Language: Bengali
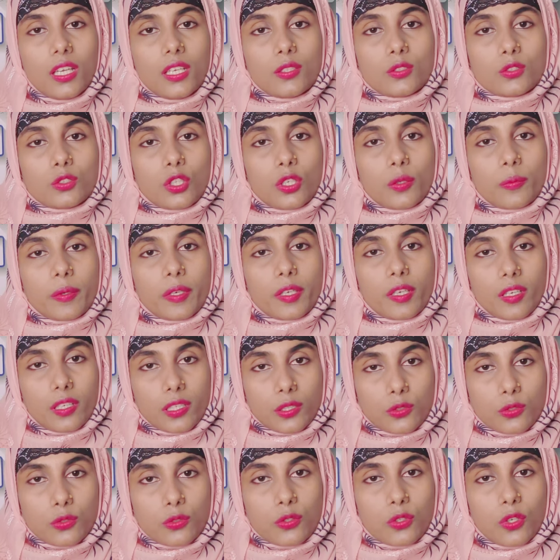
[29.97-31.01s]
চলুন ভিডিওটা
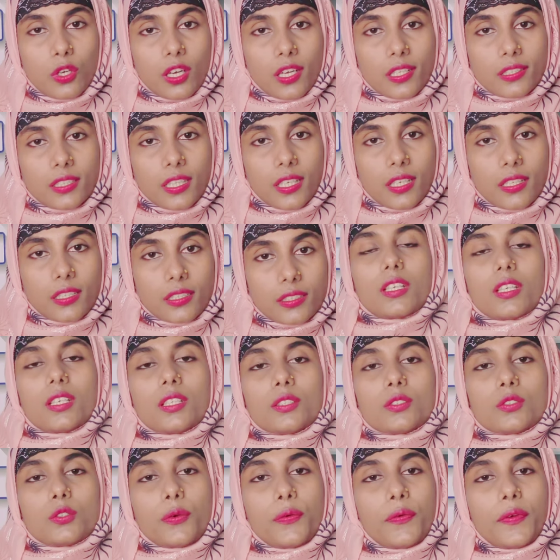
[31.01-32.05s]
শুরু করা যাক
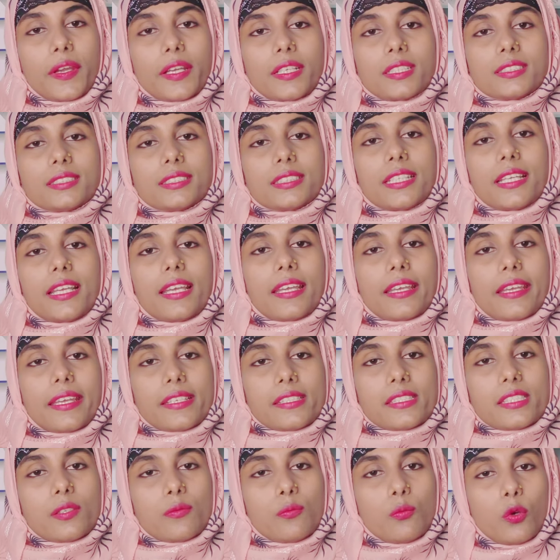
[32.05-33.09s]
তো ফ্রেন্ডস
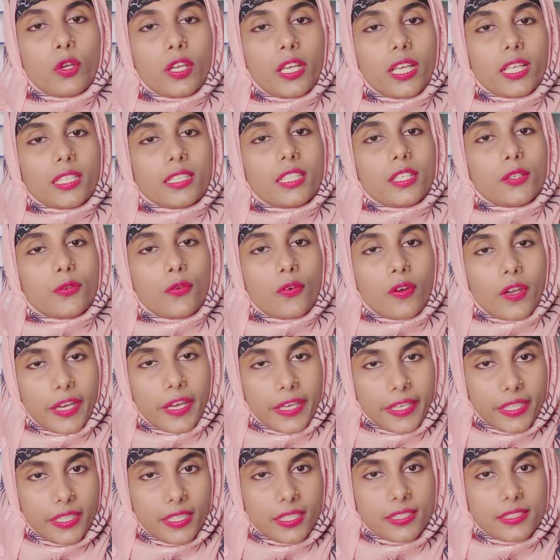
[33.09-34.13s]
এই যে মহিলাদের
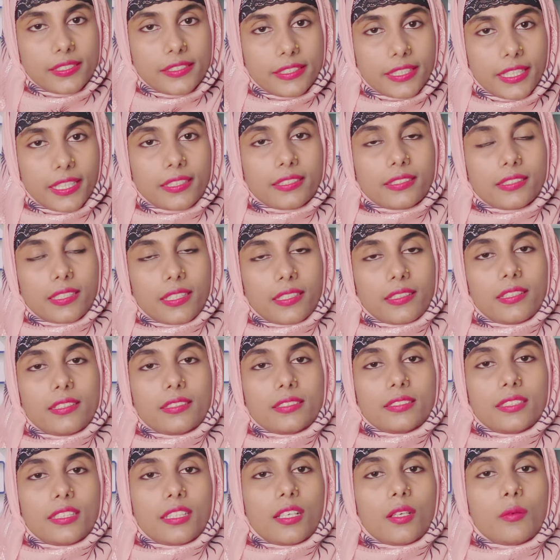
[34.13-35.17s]
হোয়াইট ডিসচার্জ সাদা
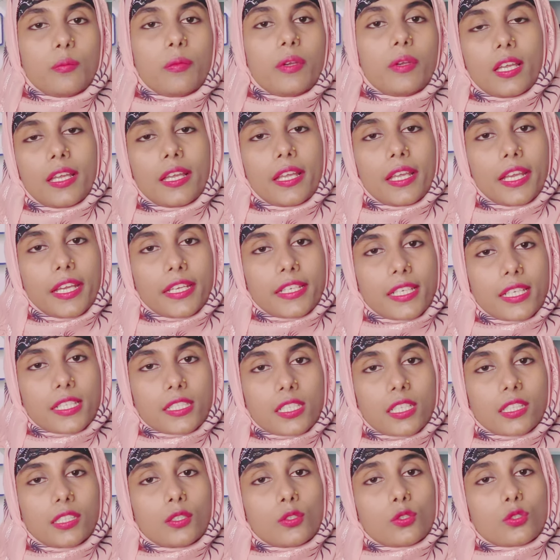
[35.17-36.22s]
স্রাব এটার
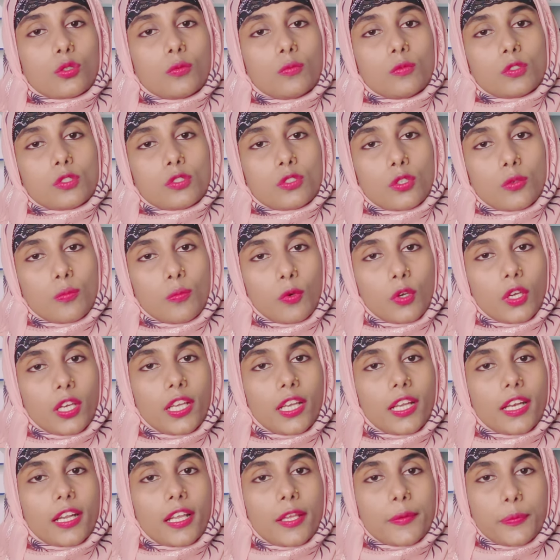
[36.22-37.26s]
সাথে সমস্ত
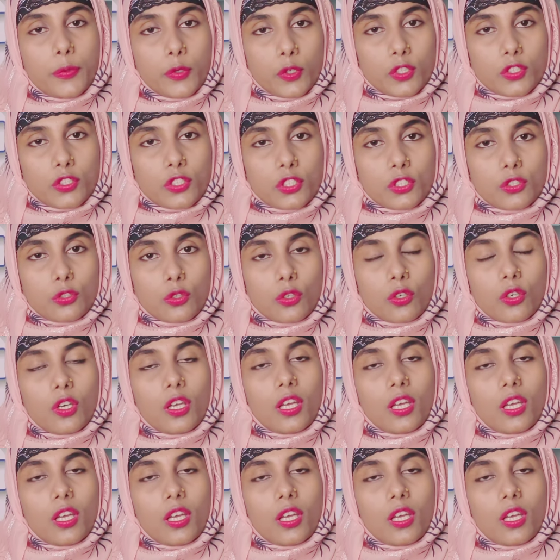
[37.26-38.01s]
মহিলারাই পরিচিত